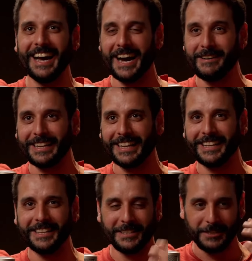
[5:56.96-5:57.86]
a ver,
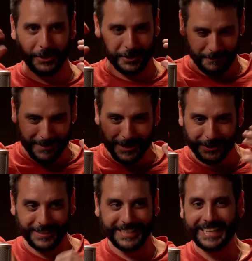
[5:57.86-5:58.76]
Dios mío,
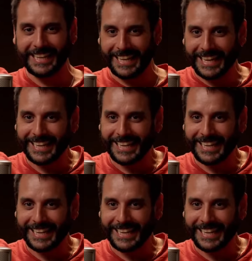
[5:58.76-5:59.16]
¿qué ha